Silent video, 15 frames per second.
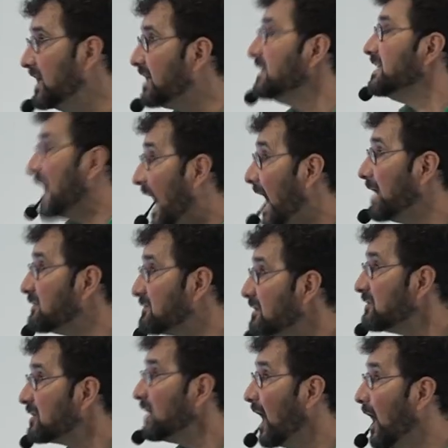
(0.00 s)
nicken. Ja, das
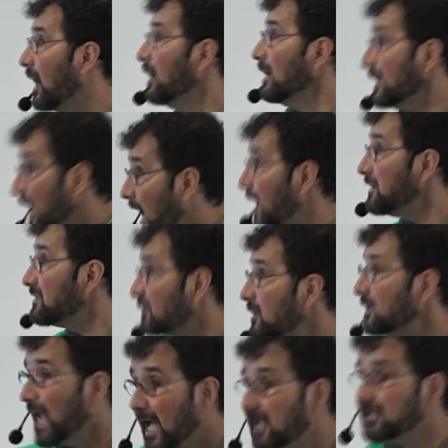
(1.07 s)
ist klar. Ja, ich
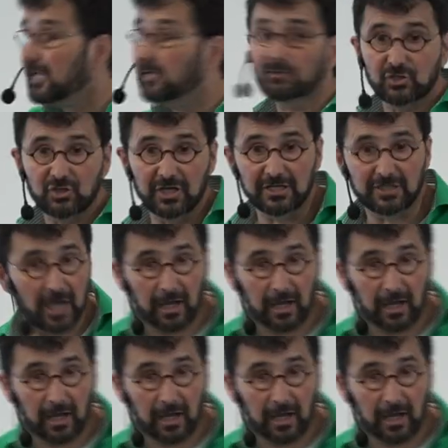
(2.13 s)
soll nachdenken, steht